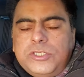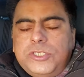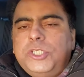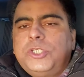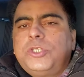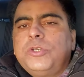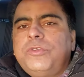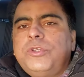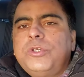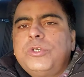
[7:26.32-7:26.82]

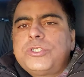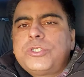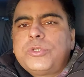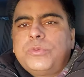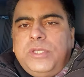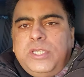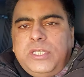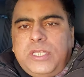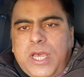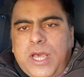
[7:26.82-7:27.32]
जी तो व्यूअर्स
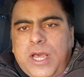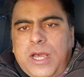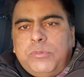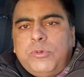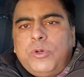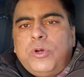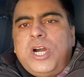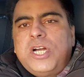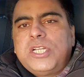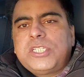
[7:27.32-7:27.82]
उम्मीद है
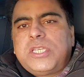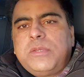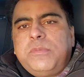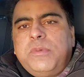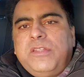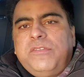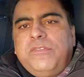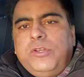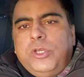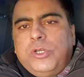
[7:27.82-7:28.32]
आपको आज की
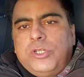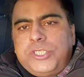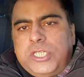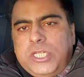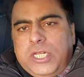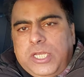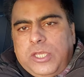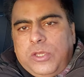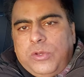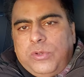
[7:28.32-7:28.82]
मेरी वीडियो
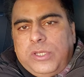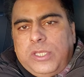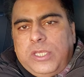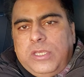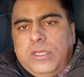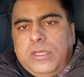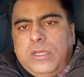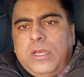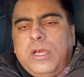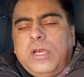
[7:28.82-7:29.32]
अच्छी लगी
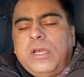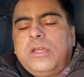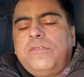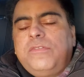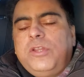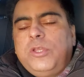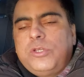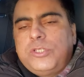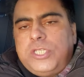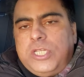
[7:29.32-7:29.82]
होगी अगर
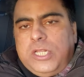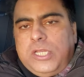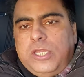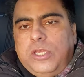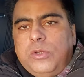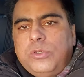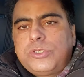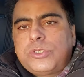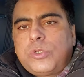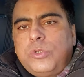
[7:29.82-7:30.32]
वीडियो अच्छी
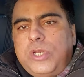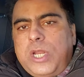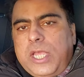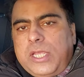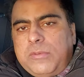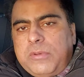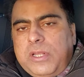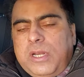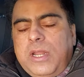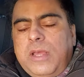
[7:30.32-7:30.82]
लगी हो इसको
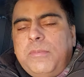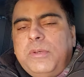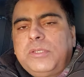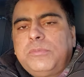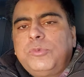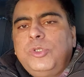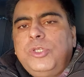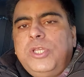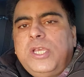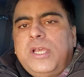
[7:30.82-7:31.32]
लाइक करना मत
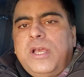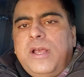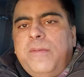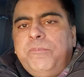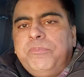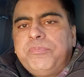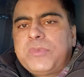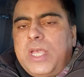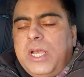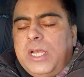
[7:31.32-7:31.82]
भूलिएगा
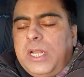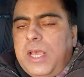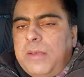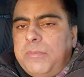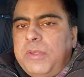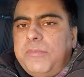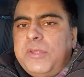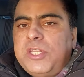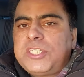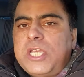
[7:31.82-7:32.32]
अगर
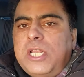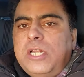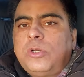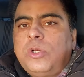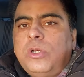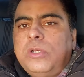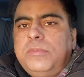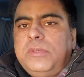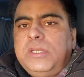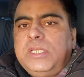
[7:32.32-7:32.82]
आपने मेरे चैनल
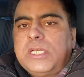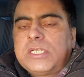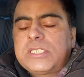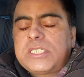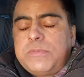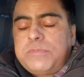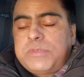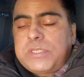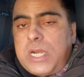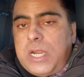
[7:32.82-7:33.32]
को अभी तक
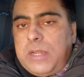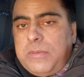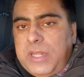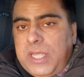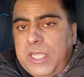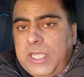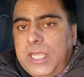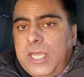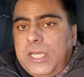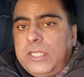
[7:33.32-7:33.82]
सब्सक्राइब
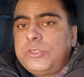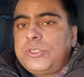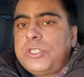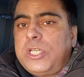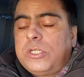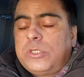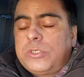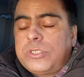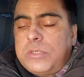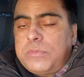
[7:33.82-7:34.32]
नहीं किया तो
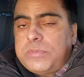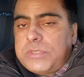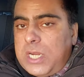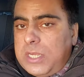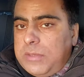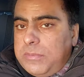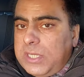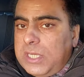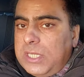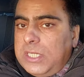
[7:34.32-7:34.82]
चैनल को
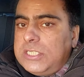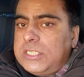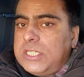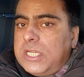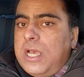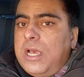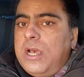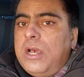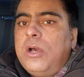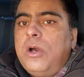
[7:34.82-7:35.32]
सब्सक्राइब भी कर
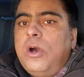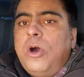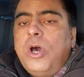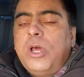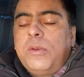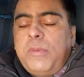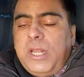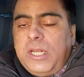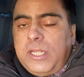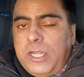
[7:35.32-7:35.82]
लीजिएगा
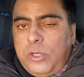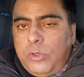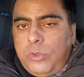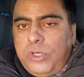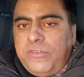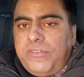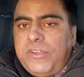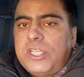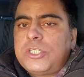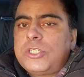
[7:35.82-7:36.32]
और बेल के
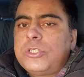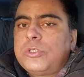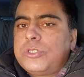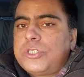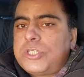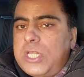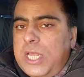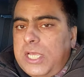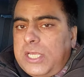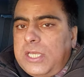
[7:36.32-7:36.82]
नोटिफिकेशन को
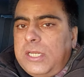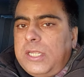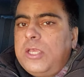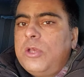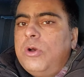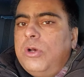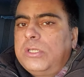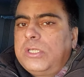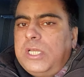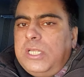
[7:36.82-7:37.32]
सिलेक्ट करके
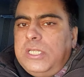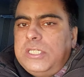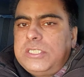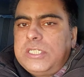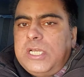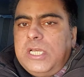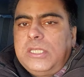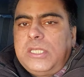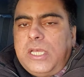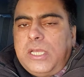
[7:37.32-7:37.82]
ऑन कर
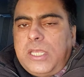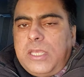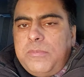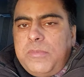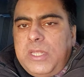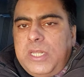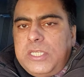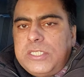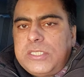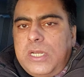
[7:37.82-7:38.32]
लीजिएगा ताकि
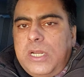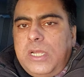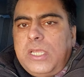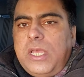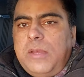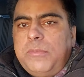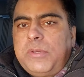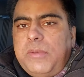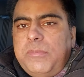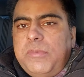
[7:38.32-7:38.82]
मेरी इस तरह
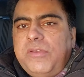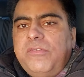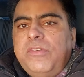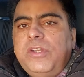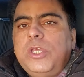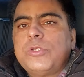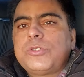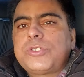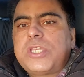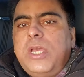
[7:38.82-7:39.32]
की अपकमिंग
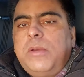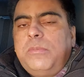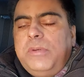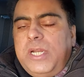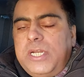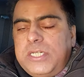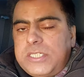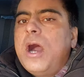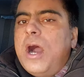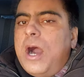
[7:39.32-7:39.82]
वीडियोस की
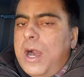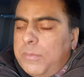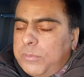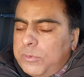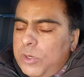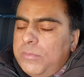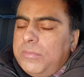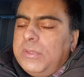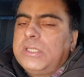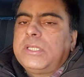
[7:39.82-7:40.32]
अपडेट्स
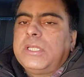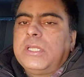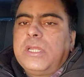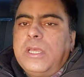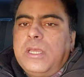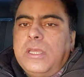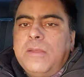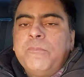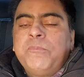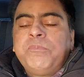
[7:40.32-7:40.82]
आपको मिलती
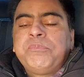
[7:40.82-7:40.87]
रहे